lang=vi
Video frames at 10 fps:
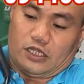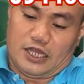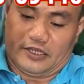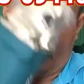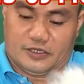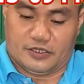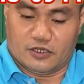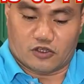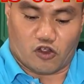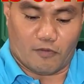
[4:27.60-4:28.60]
đây
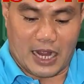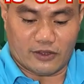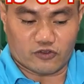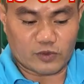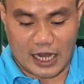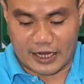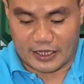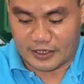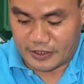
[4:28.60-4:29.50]
con máy của chúng ta này